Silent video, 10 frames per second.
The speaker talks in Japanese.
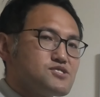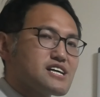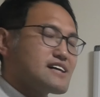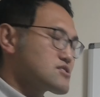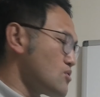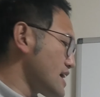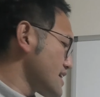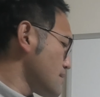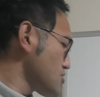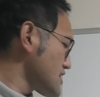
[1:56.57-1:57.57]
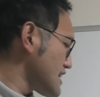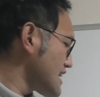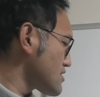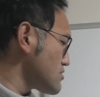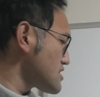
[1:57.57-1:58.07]
時間とお金がもったい
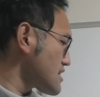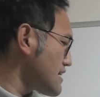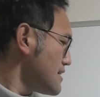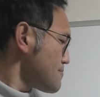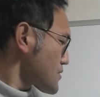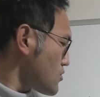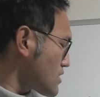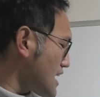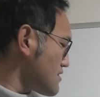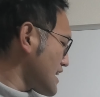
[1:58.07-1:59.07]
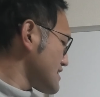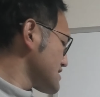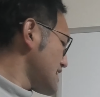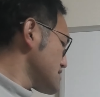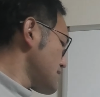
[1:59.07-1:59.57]
ないという方は今回は
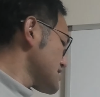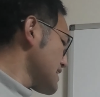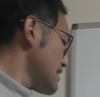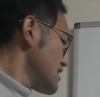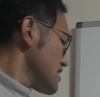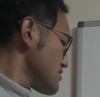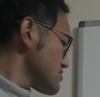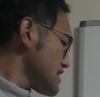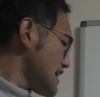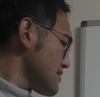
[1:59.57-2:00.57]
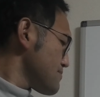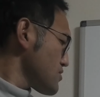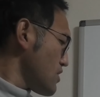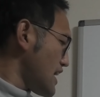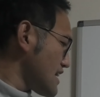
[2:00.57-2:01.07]
割愛しますが、躯体
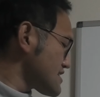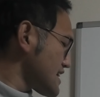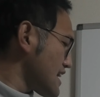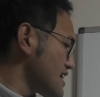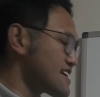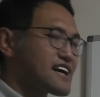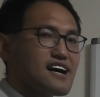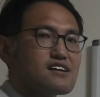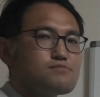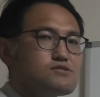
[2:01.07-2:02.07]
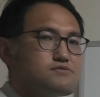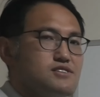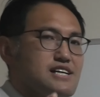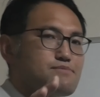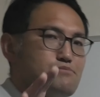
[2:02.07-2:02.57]
の端から引っかかる部分